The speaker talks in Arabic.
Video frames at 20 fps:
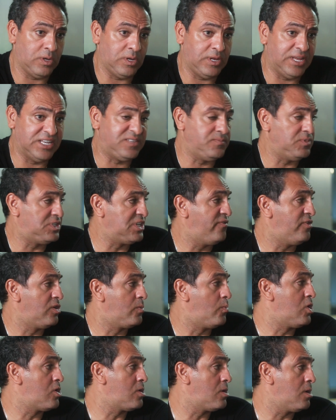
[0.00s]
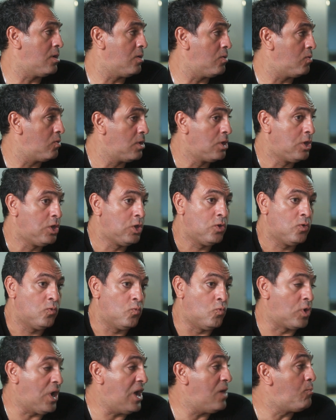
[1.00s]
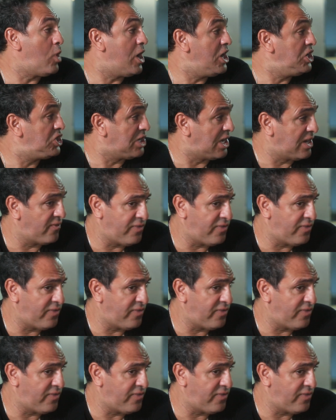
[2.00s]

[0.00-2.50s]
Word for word: لازم يسافر بره وراح معايش